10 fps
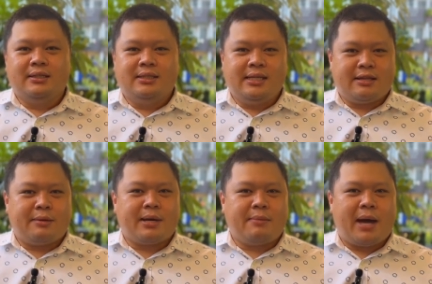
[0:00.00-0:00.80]
Xin chào
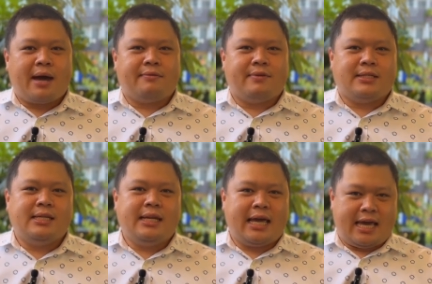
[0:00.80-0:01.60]
tạm biệt các bạn và
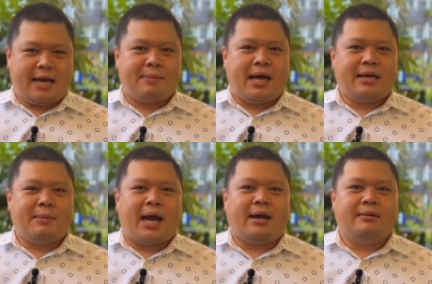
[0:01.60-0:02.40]
xin hẹn gặp lại các
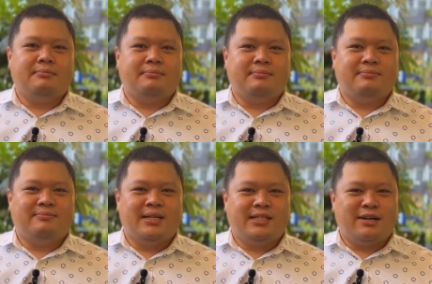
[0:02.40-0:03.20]
bạn
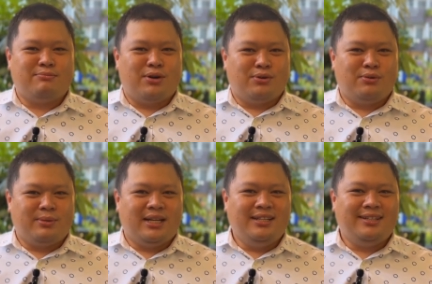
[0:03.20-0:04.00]
bên trong nội dung
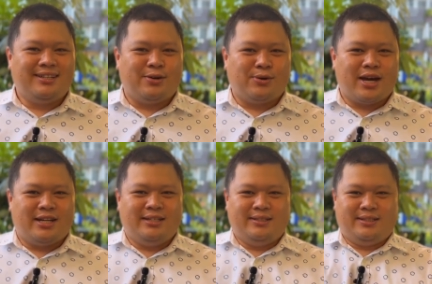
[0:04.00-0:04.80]
chính của
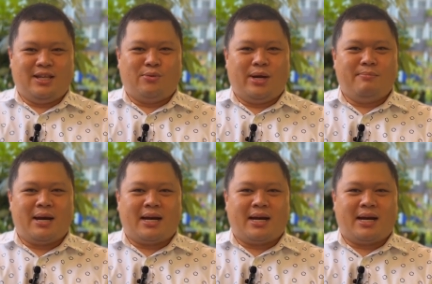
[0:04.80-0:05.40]
kênh Tân Nguyễn